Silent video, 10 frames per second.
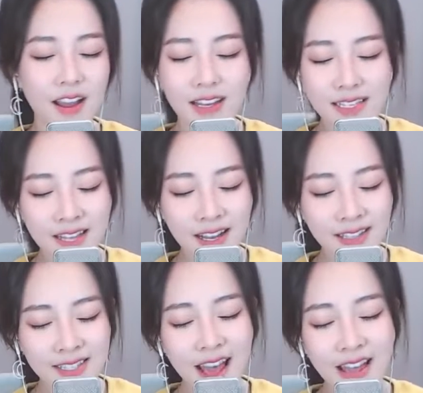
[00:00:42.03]
想在
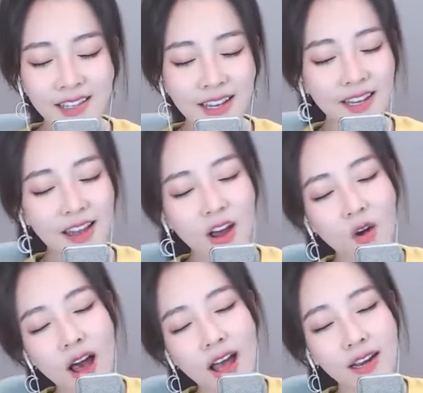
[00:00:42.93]
你的
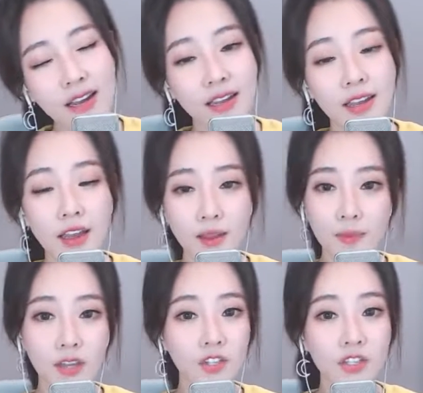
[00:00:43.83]
怀里眯
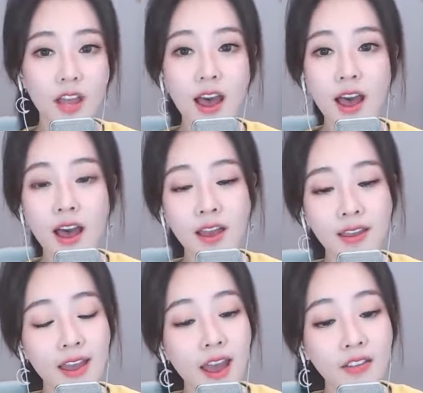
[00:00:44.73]
着
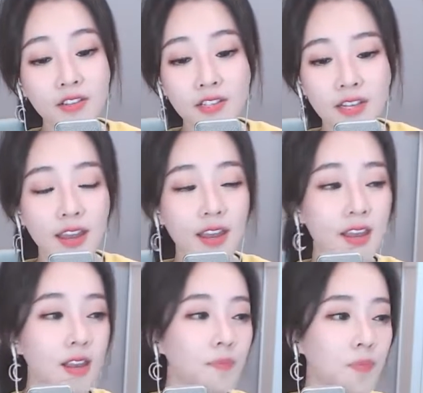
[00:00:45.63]
眼睛，
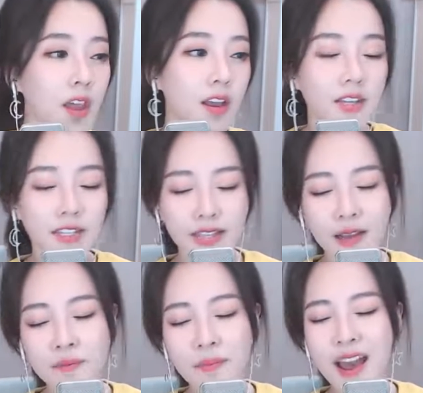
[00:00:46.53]
想
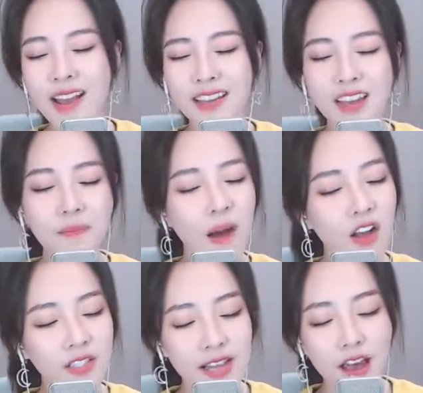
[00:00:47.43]
被你抱
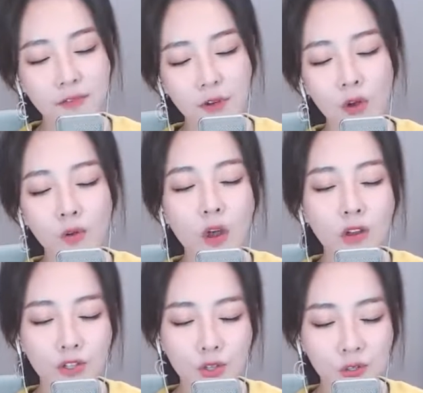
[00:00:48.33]
在风
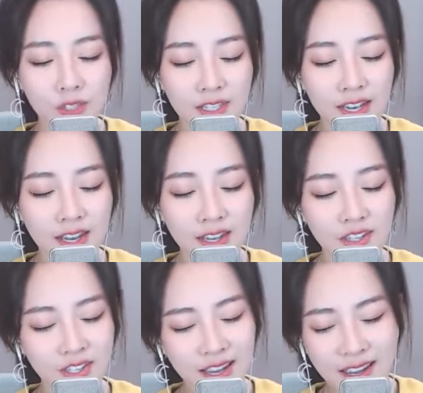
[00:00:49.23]
中静静
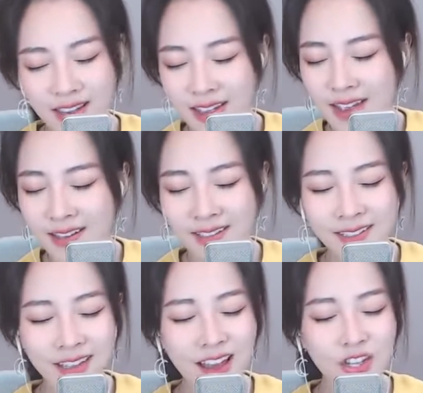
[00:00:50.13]

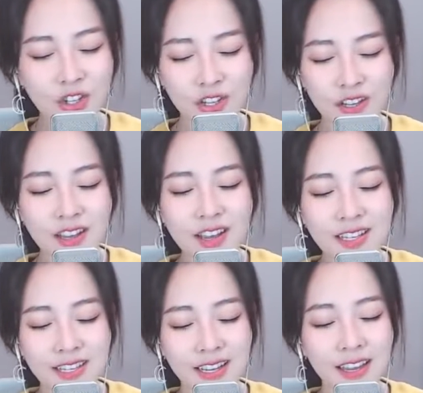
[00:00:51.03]
的窒
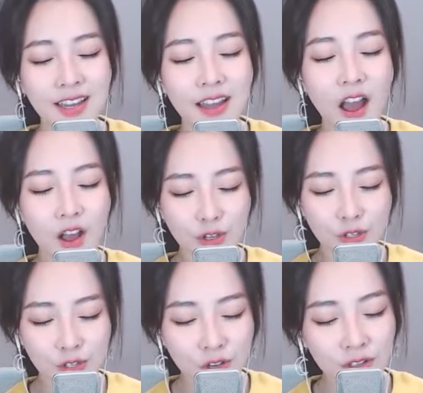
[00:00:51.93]
息，重
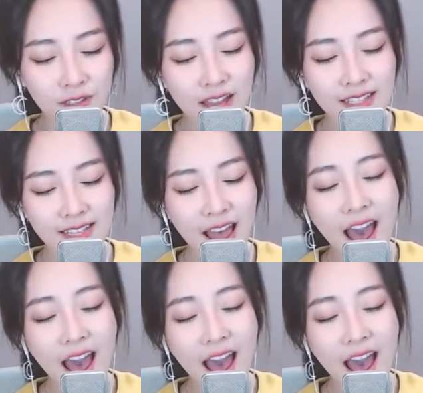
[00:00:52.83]
叠在